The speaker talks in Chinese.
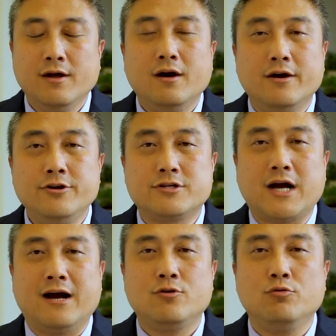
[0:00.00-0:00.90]
和日
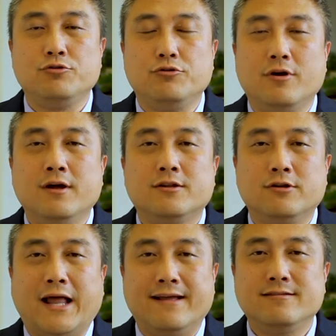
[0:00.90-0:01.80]
常用语
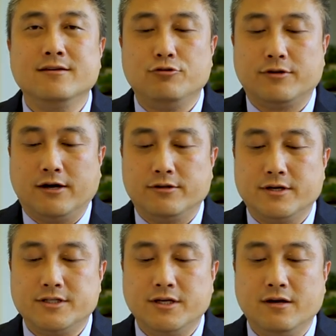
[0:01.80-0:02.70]
都来自于《道
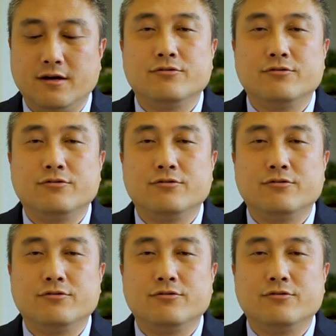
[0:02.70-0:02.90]
德经》，